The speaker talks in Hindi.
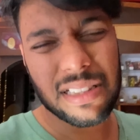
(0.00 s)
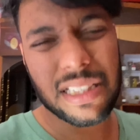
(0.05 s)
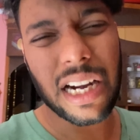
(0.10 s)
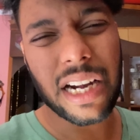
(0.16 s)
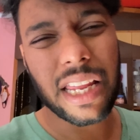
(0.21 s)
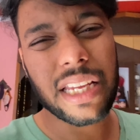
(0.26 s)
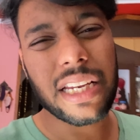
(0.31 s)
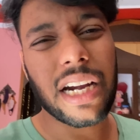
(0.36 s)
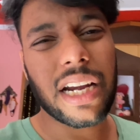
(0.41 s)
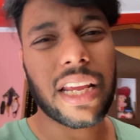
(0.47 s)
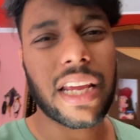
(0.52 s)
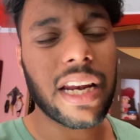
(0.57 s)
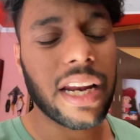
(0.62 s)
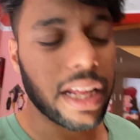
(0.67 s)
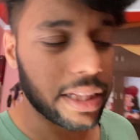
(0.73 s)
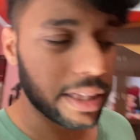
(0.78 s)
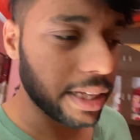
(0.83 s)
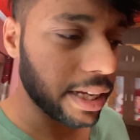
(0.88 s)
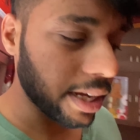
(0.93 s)
झटके झटके
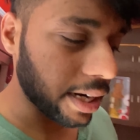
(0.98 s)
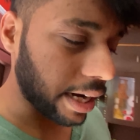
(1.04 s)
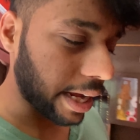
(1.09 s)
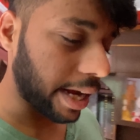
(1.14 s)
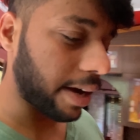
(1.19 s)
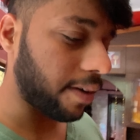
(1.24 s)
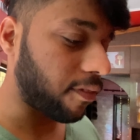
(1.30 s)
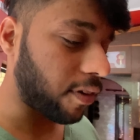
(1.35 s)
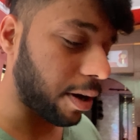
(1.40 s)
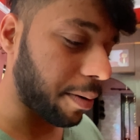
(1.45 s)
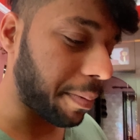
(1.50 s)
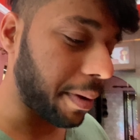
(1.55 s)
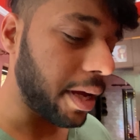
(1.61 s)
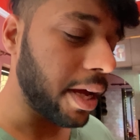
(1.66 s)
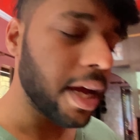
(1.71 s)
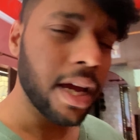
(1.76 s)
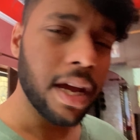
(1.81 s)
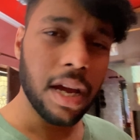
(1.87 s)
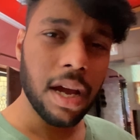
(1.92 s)
लेती है लेकिन फिर भी
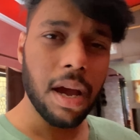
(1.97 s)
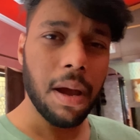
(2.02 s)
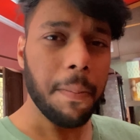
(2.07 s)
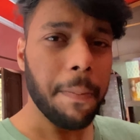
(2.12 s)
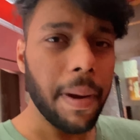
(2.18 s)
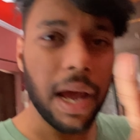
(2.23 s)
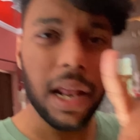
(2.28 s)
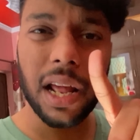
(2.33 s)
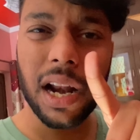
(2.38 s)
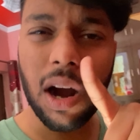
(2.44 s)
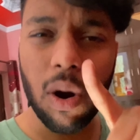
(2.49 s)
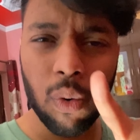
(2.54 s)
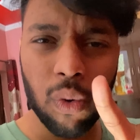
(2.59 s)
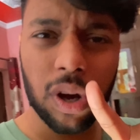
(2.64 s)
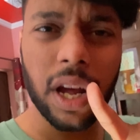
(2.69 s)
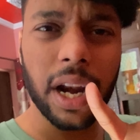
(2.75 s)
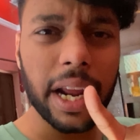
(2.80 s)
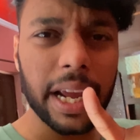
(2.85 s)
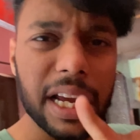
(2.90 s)
पैर
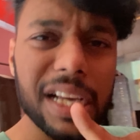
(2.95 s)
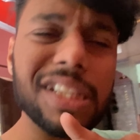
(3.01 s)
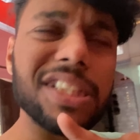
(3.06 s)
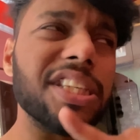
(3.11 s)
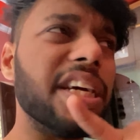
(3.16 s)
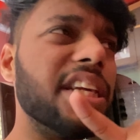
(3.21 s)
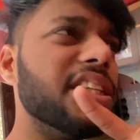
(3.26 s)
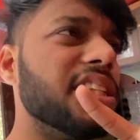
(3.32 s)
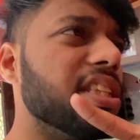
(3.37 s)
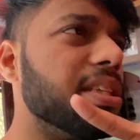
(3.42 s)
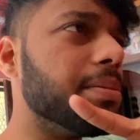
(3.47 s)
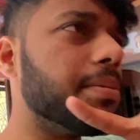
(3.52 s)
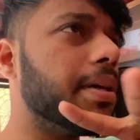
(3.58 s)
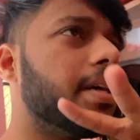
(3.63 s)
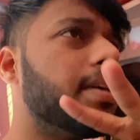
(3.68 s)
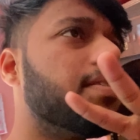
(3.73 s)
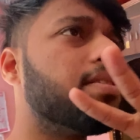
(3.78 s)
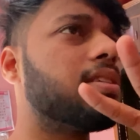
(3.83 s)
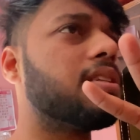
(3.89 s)
राउंड करेंगे सीएनजी
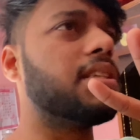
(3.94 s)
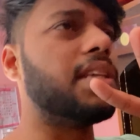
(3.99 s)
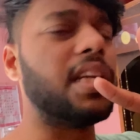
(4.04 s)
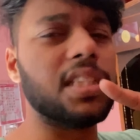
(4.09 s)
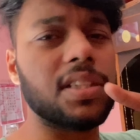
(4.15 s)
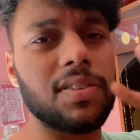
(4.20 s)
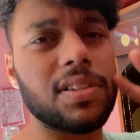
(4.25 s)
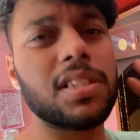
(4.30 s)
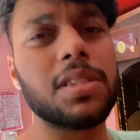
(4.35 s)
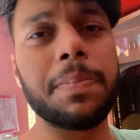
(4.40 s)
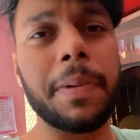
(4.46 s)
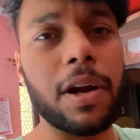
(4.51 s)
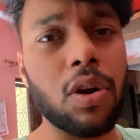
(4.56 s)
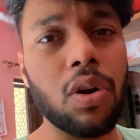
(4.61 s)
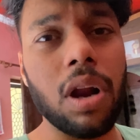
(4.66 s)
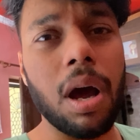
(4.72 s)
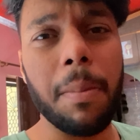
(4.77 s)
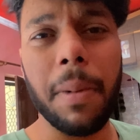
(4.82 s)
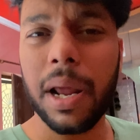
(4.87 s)
में सीएनजी वर्सेस
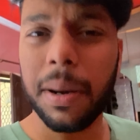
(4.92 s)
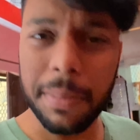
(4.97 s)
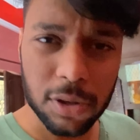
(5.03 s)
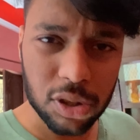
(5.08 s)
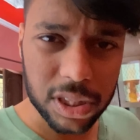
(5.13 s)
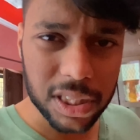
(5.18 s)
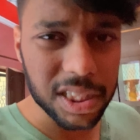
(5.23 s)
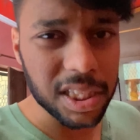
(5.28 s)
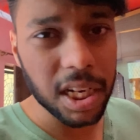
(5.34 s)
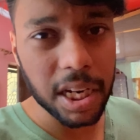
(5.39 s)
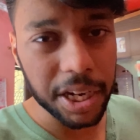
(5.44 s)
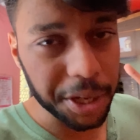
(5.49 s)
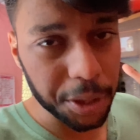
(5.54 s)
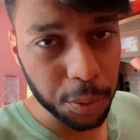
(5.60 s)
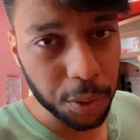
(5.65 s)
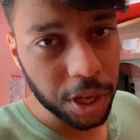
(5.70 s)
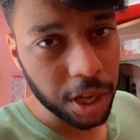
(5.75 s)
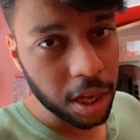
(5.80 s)
पेट्रोल हमारे में तो सीएनजी लगी नहीं हुई